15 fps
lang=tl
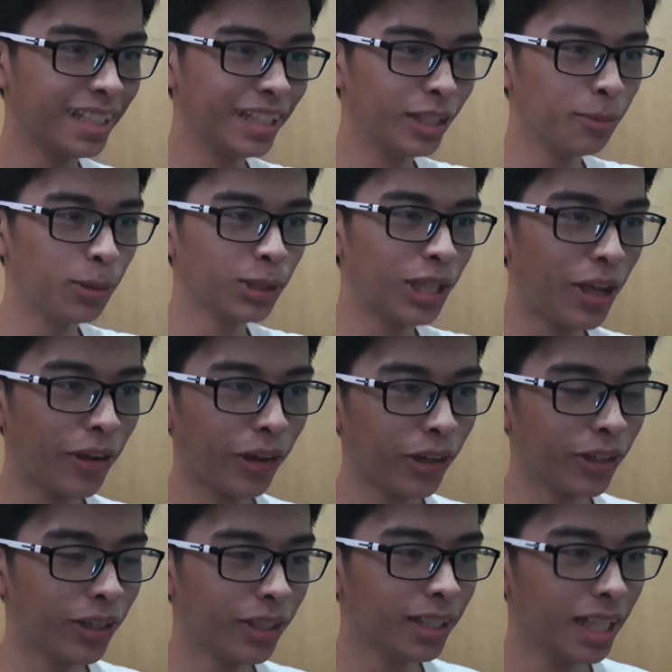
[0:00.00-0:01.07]
Dito po tayo
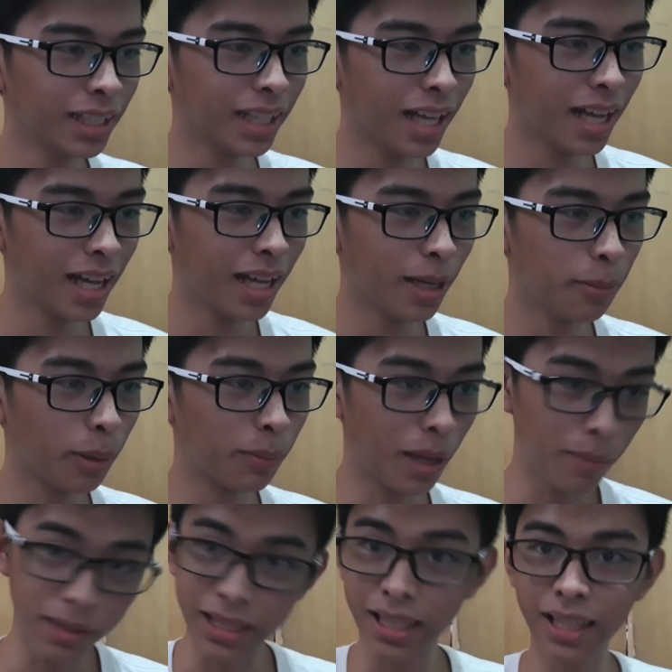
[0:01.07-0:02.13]
ngayon at uh,
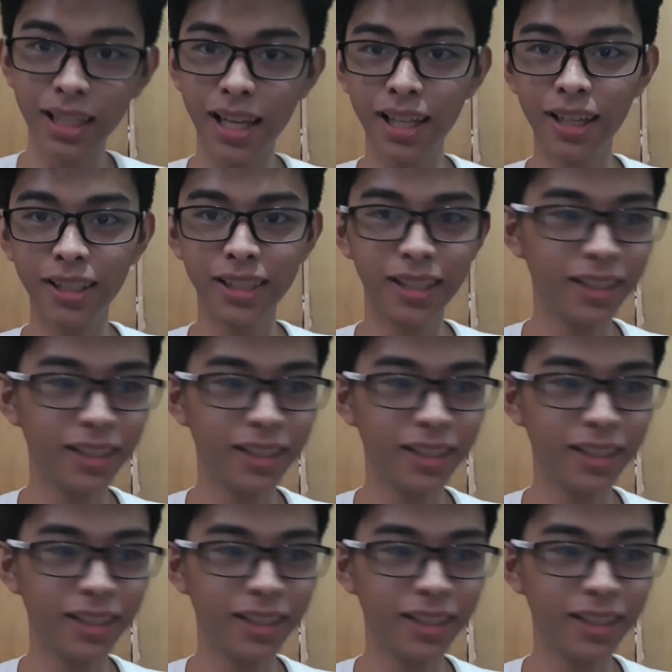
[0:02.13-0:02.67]
magbabasa na tayo. No?